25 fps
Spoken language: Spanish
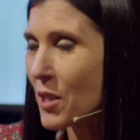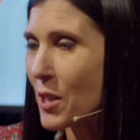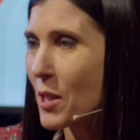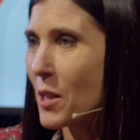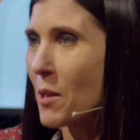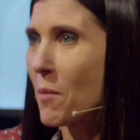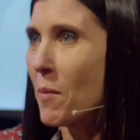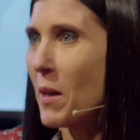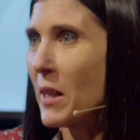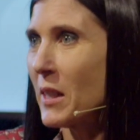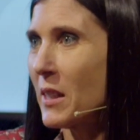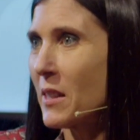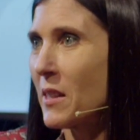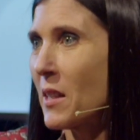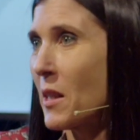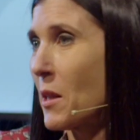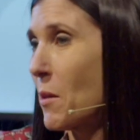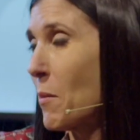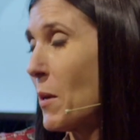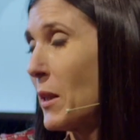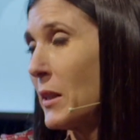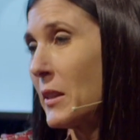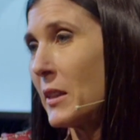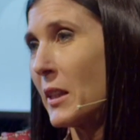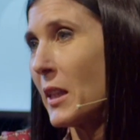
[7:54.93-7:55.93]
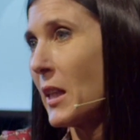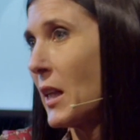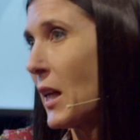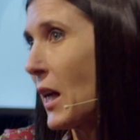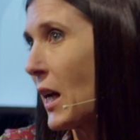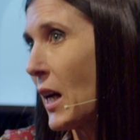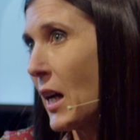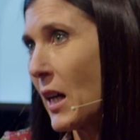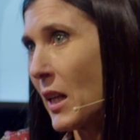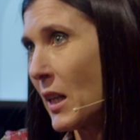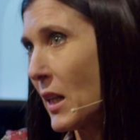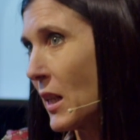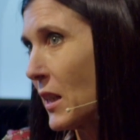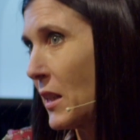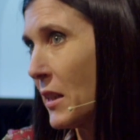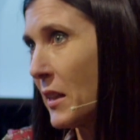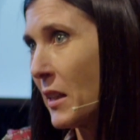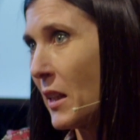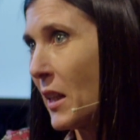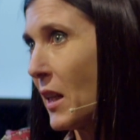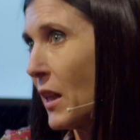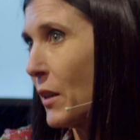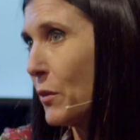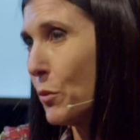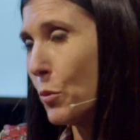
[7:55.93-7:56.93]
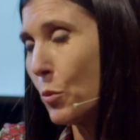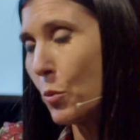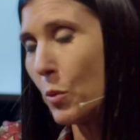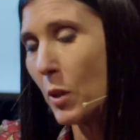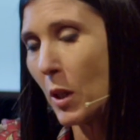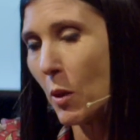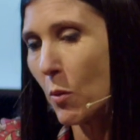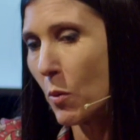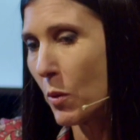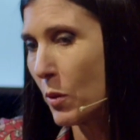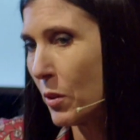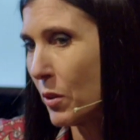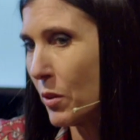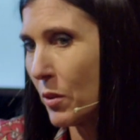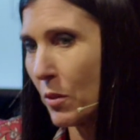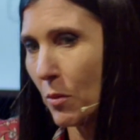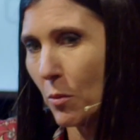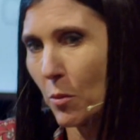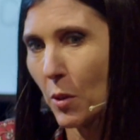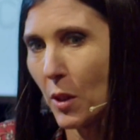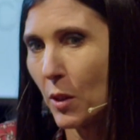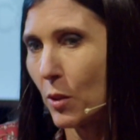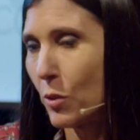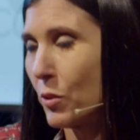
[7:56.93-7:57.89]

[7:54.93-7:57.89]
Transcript: llevar ese debate a la legislatura o a,